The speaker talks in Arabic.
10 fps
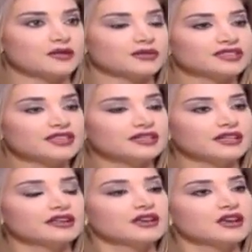
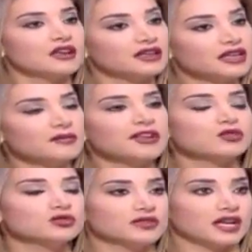بالتالي لما
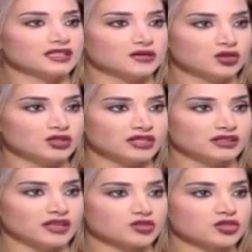يكون في عندنا ووتر
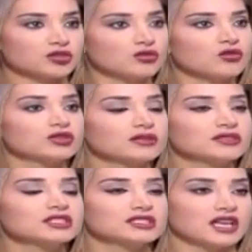ريتنشن هون
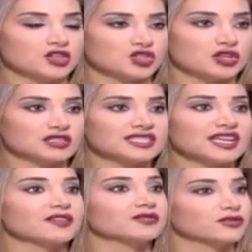ننصح الشخص
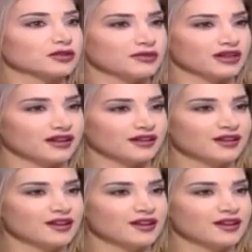يخفف الملح